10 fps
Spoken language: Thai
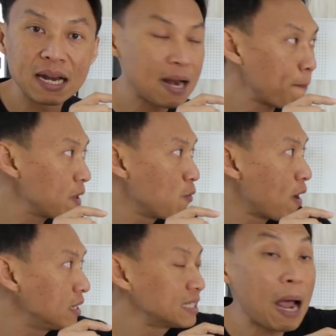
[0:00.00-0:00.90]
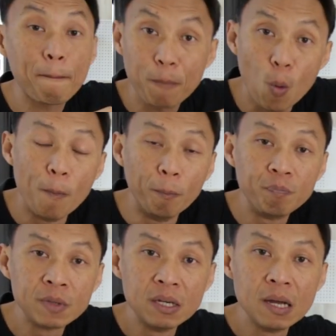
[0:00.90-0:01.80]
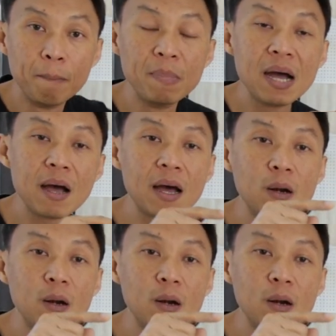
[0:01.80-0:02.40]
จะนับอีเวนต์จากปุ่มเมื่อ